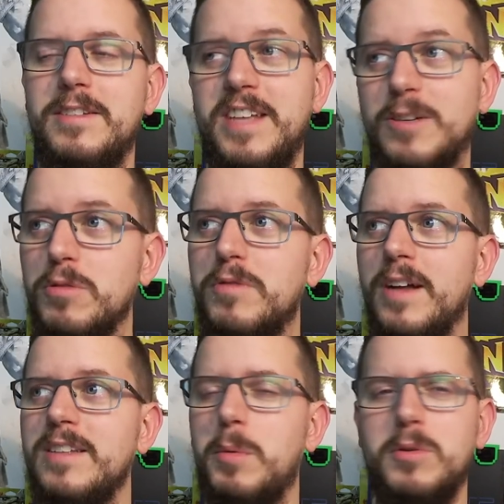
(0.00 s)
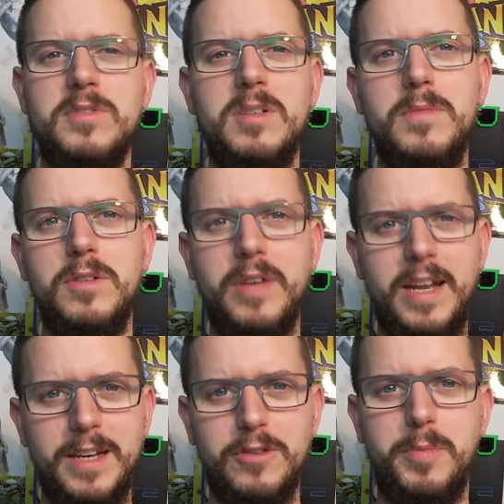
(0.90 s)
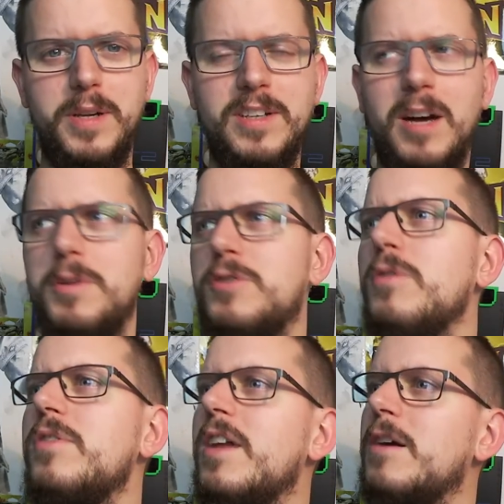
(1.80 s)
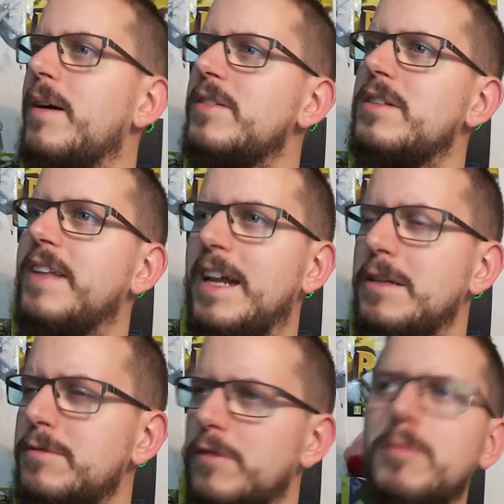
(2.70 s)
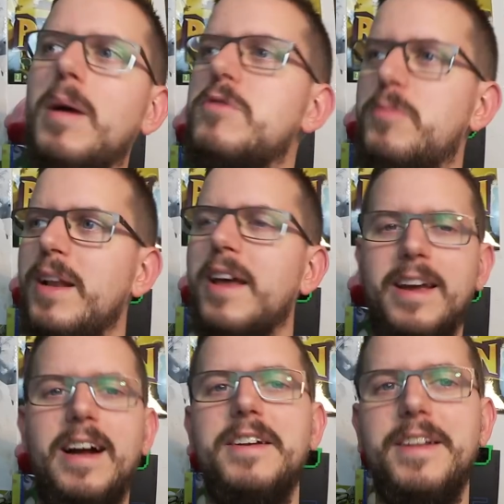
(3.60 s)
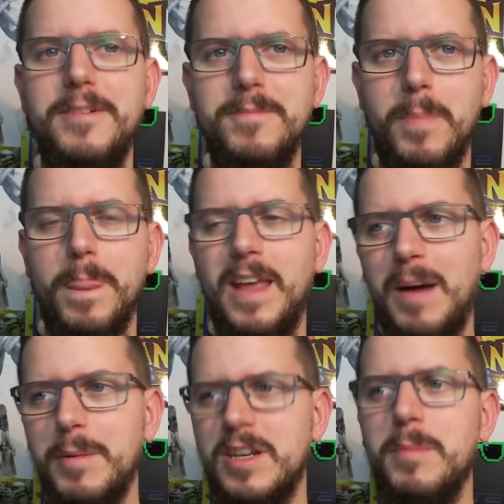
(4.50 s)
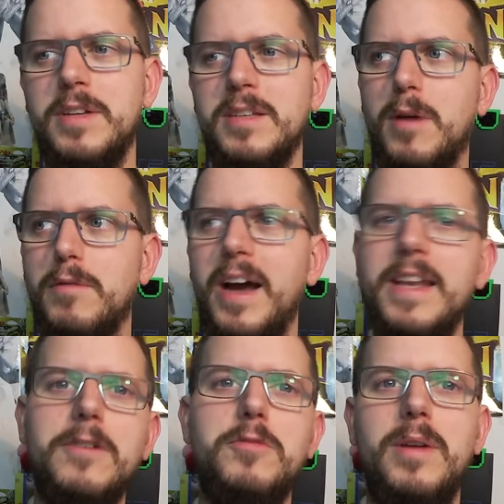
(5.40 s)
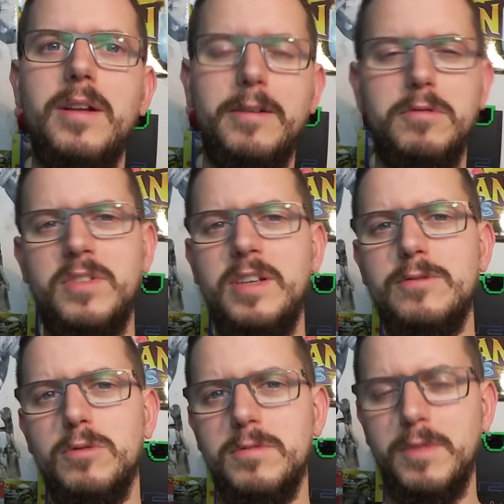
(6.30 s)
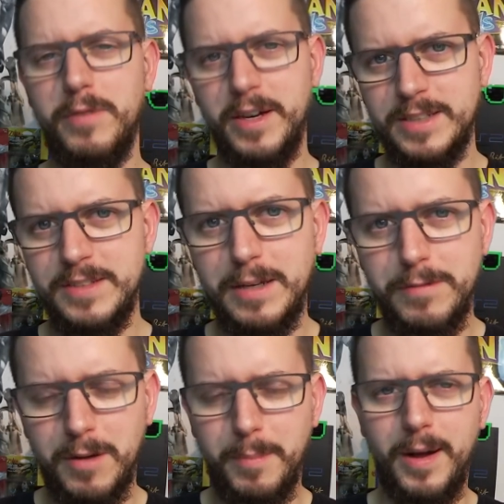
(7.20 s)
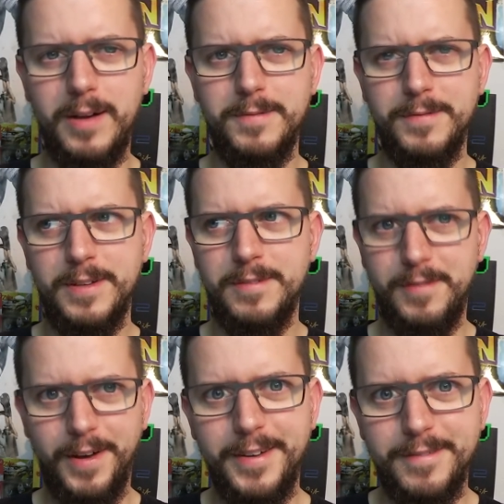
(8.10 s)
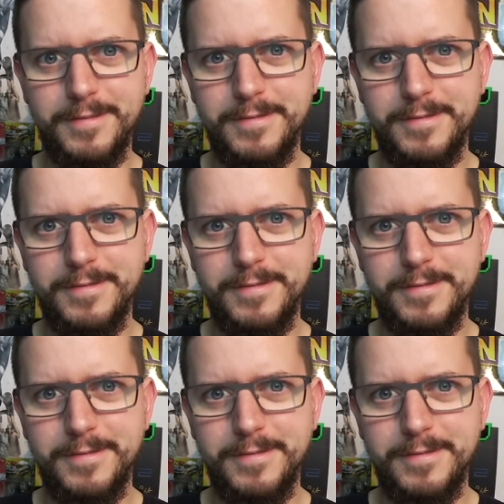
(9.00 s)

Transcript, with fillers: sehr gut fand, aber trotzdem nie zu Ende gespielt habe. Ich könnte da quasi die Hälfte von meinem Spieleregal nennen. Aber ich habe mich jetzt mal auf einige Spiele reduziert und wir fangen jetzt einfach mal an.